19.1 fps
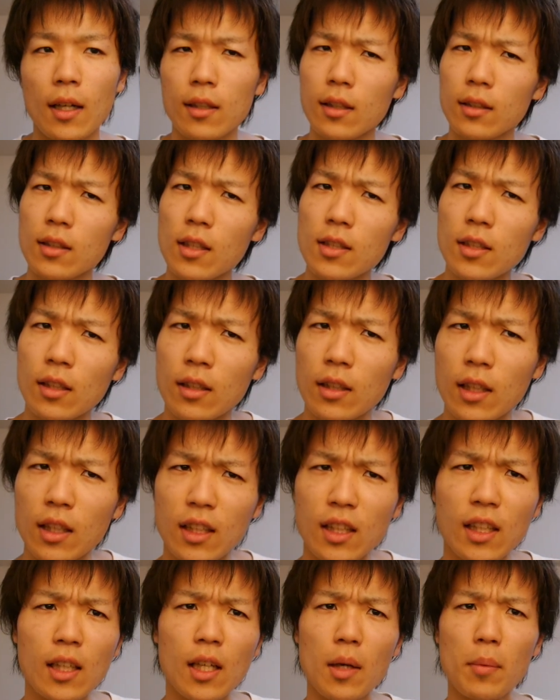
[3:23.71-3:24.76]
あれが確か
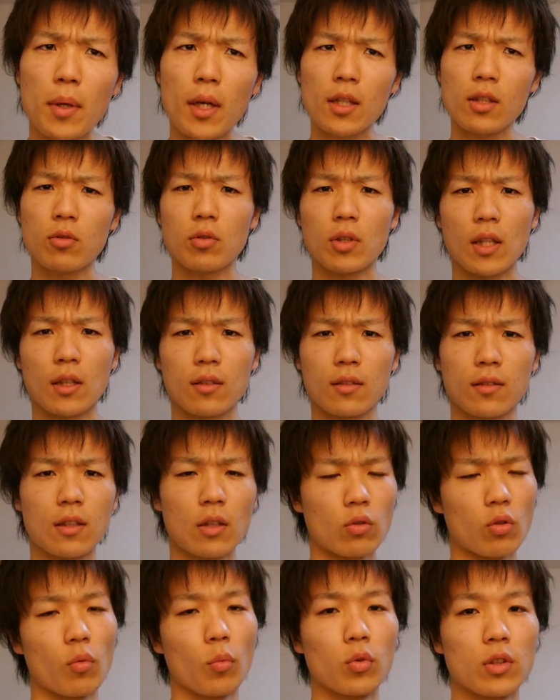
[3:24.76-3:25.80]
2GB だっ
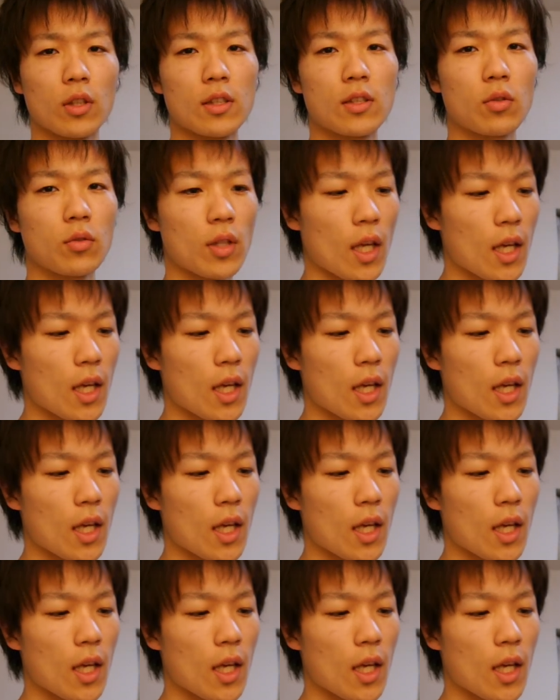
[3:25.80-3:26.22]
たと思うんですよ